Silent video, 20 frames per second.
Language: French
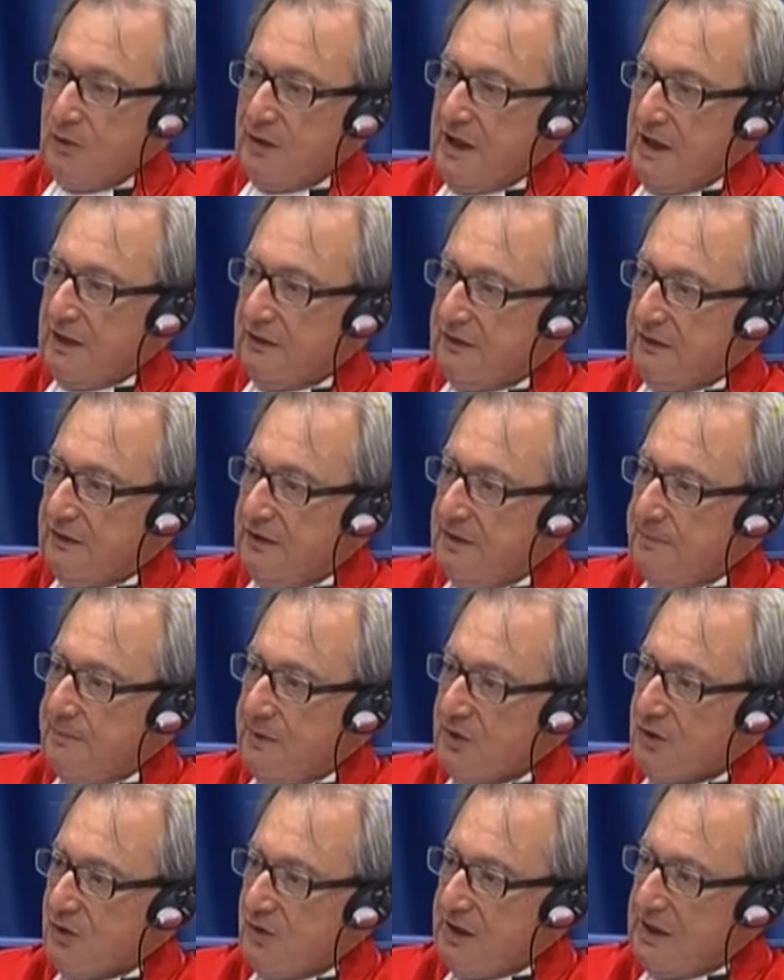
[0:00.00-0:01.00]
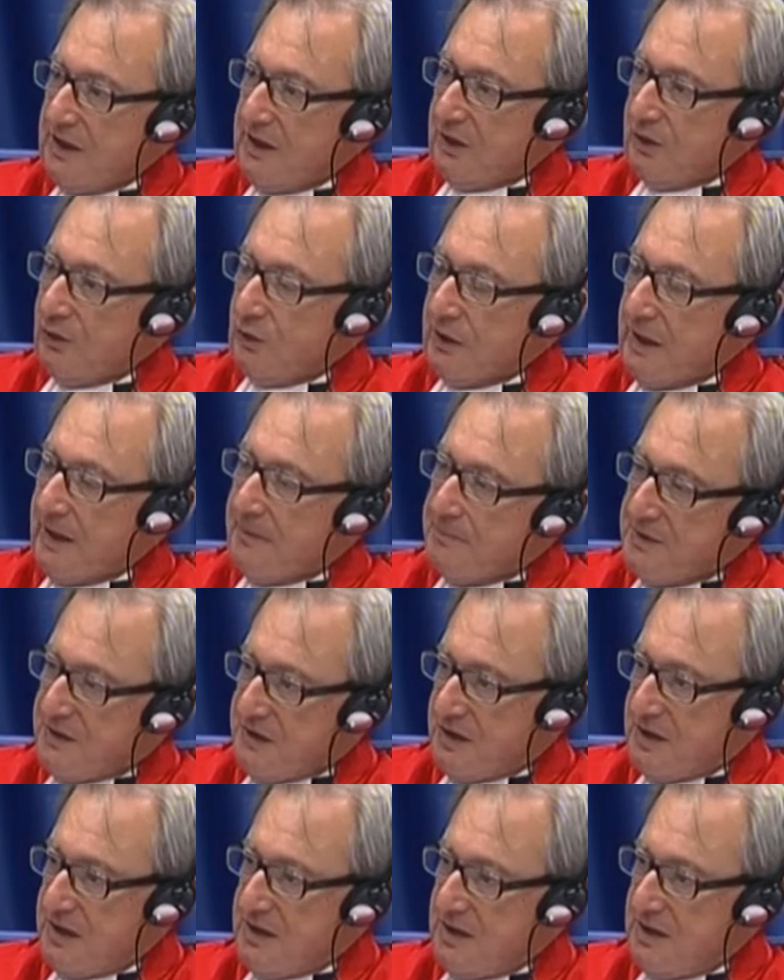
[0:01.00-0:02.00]
est bien le cas.
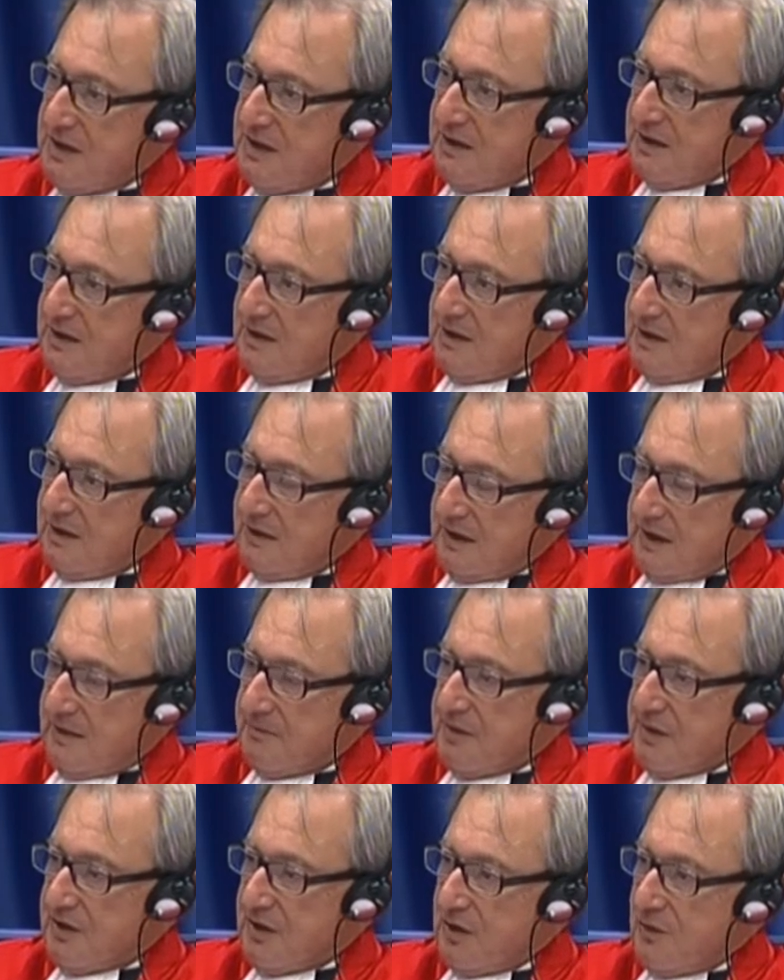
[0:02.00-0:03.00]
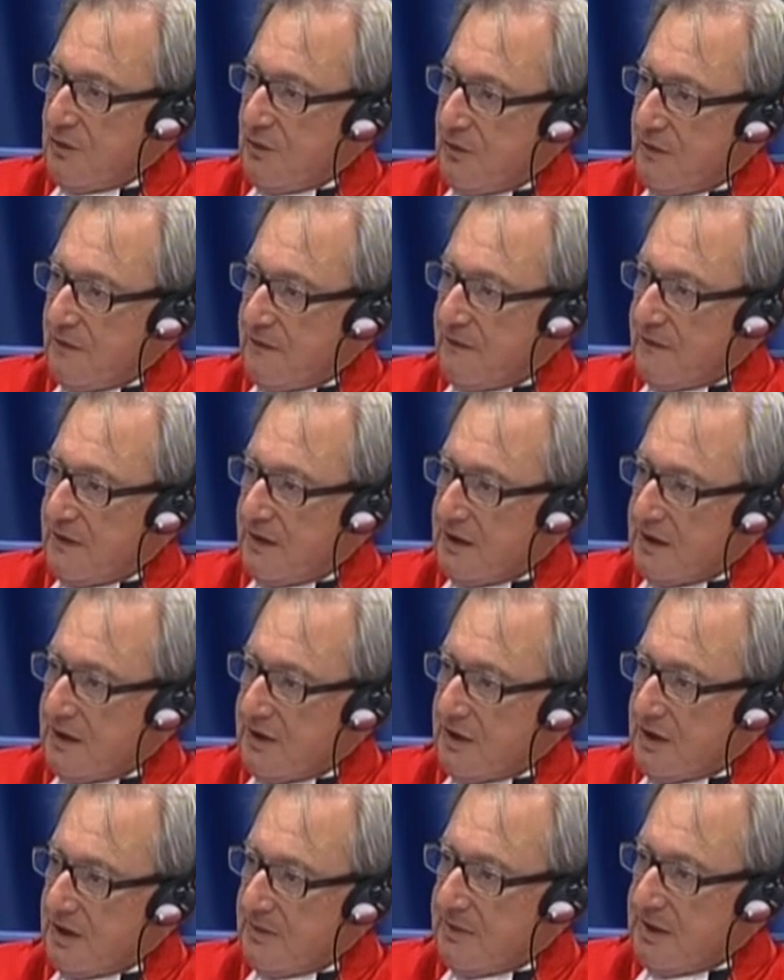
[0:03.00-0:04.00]
Question. Je voudrais également m'assurer
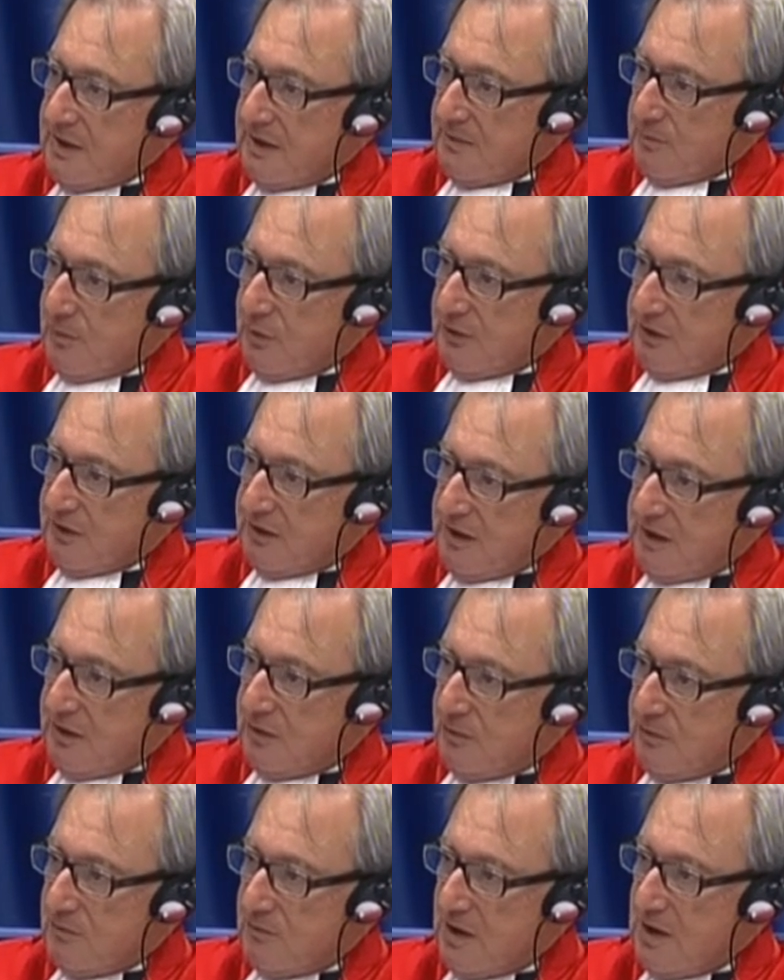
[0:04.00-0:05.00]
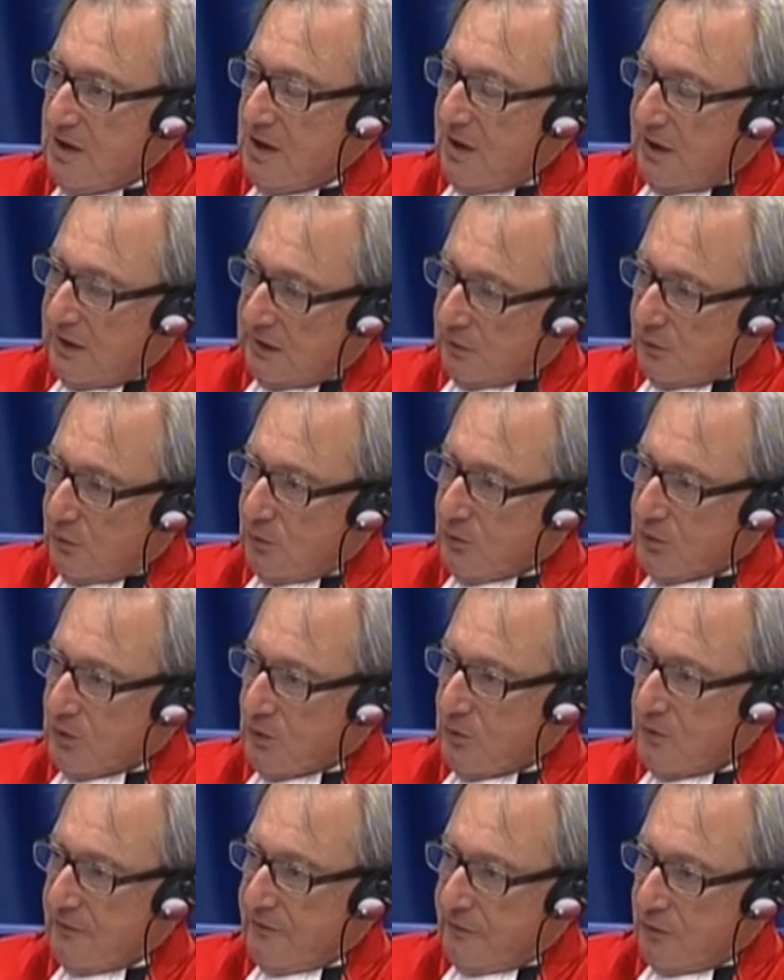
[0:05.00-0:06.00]
que le personnel de l'ambassade de la
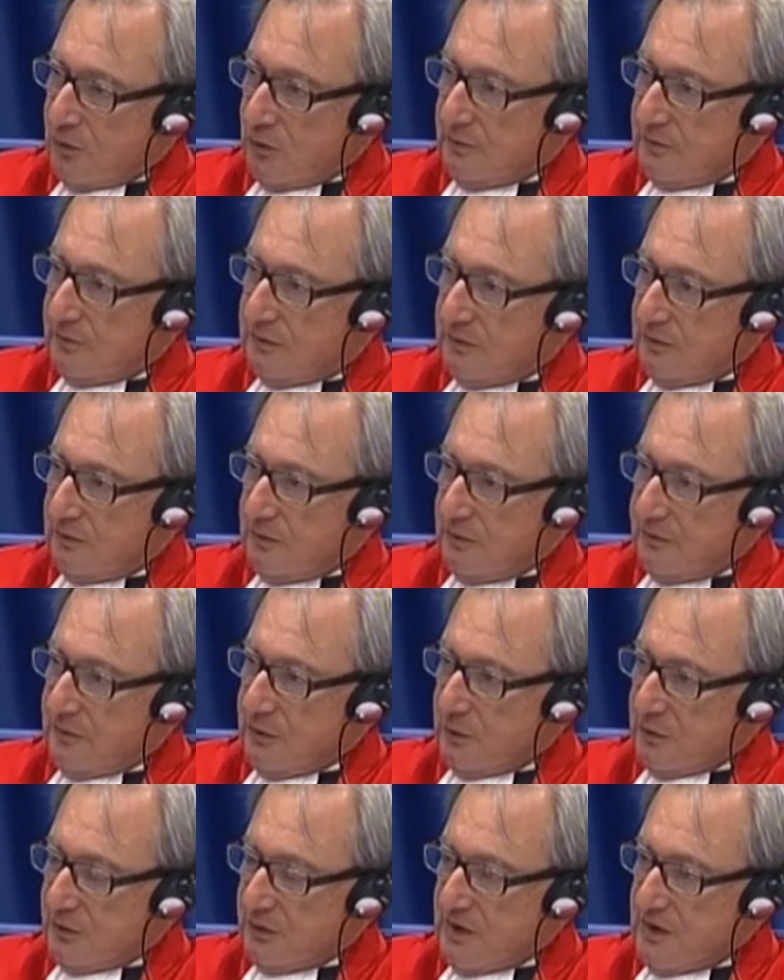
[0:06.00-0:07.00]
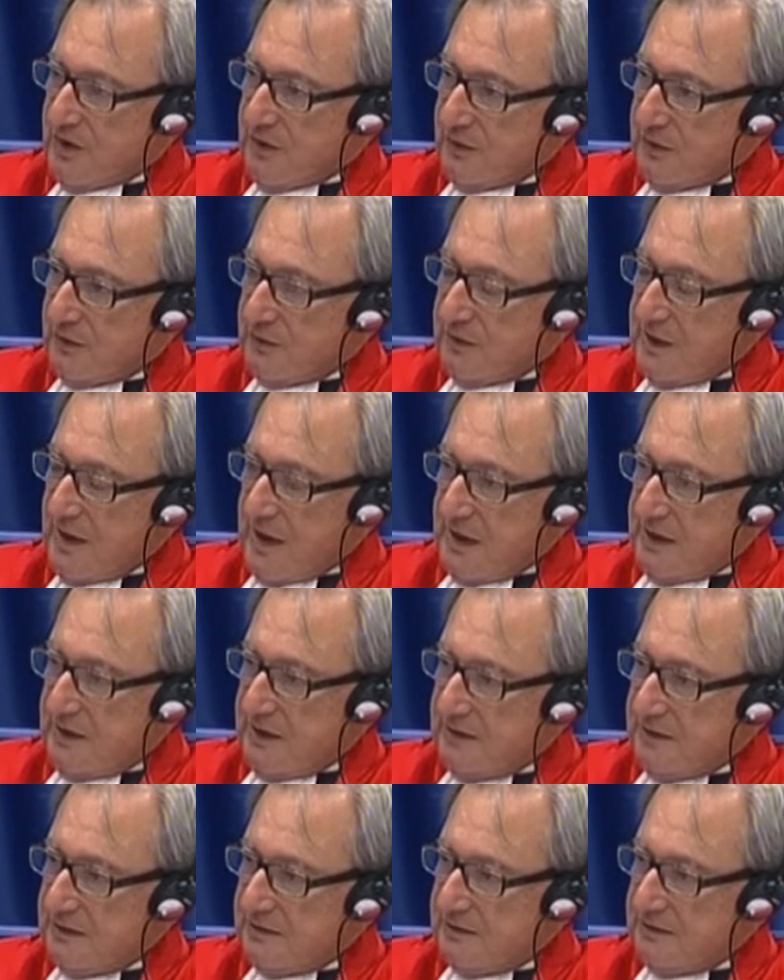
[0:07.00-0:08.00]
Serbie et du Monténégro a
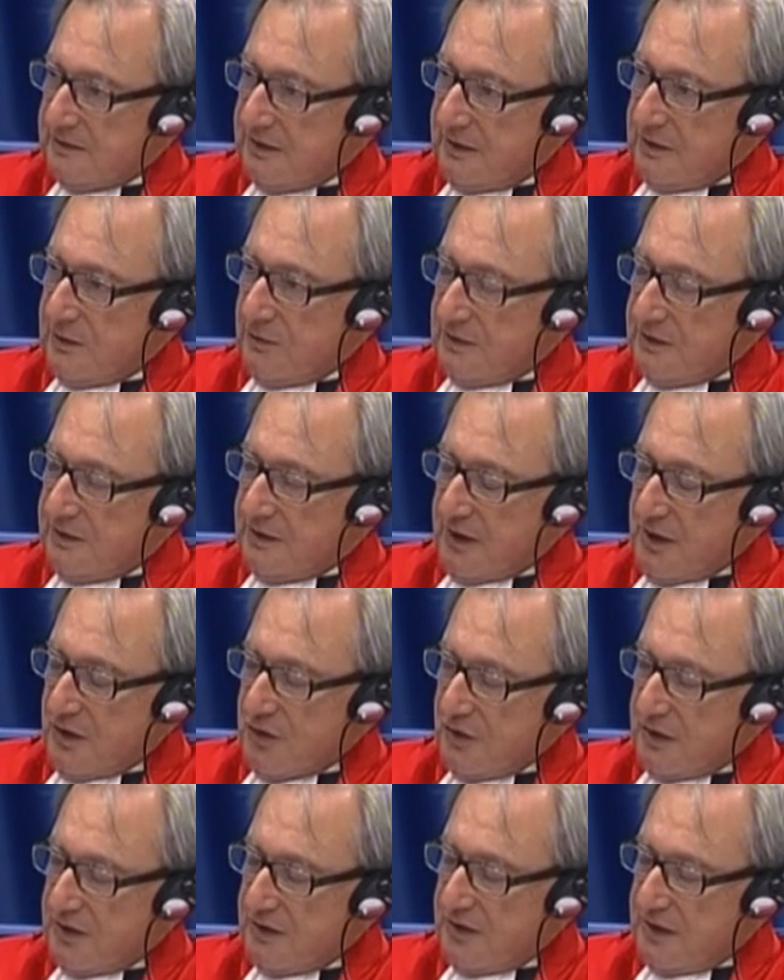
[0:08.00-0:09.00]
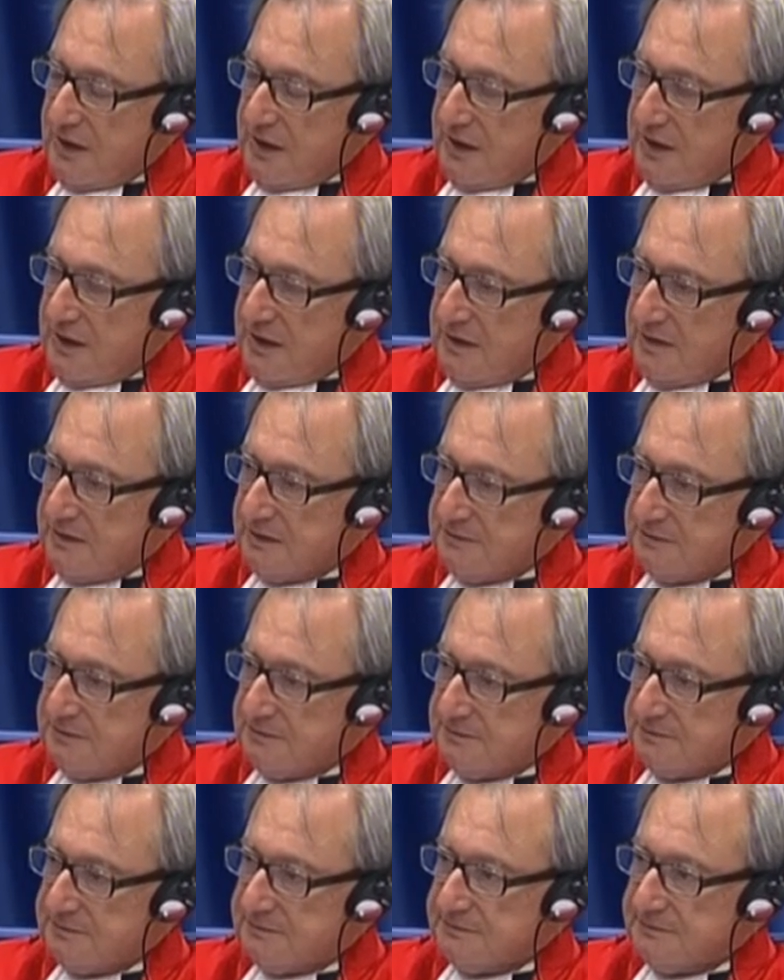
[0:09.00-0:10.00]
également été informé de votre transfert
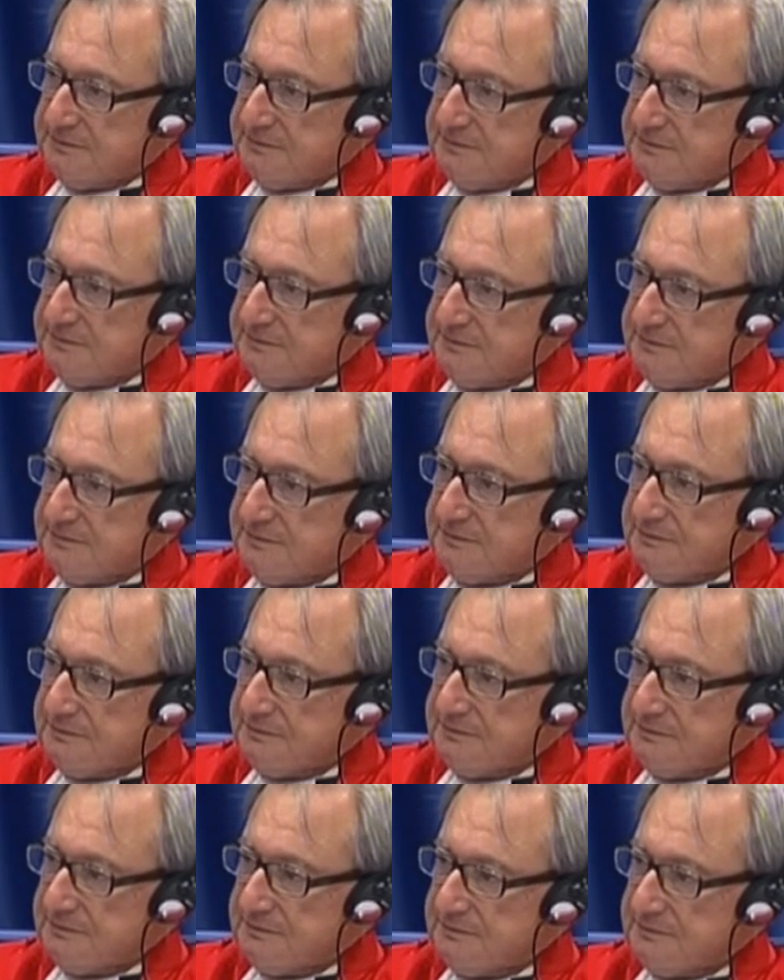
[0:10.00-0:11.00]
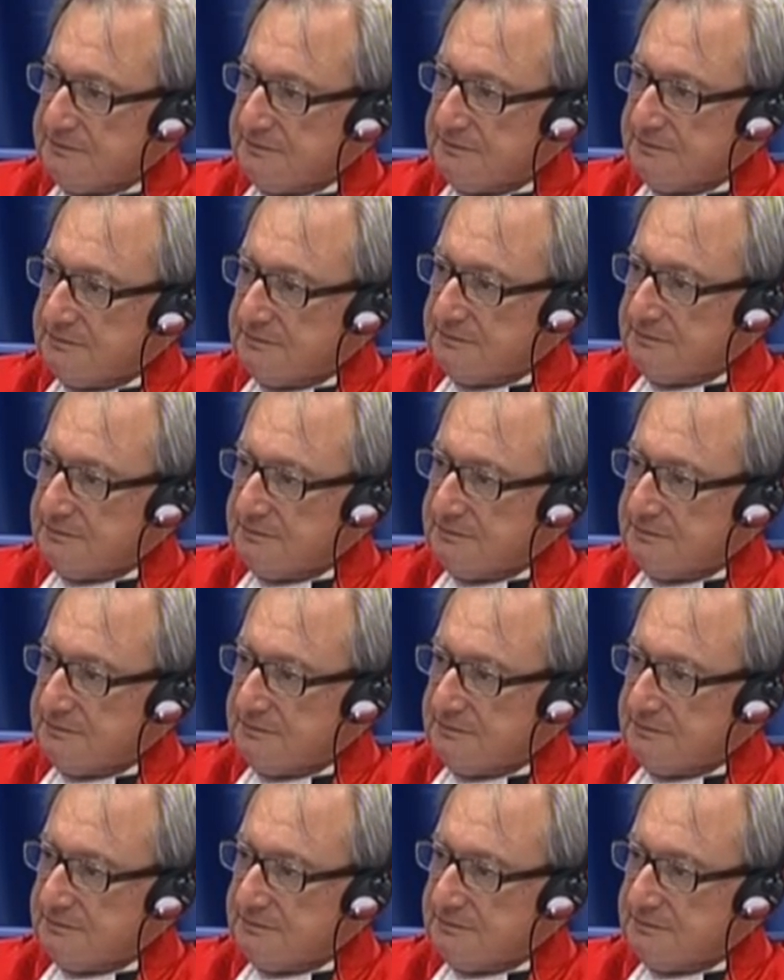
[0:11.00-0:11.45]
et de votre mise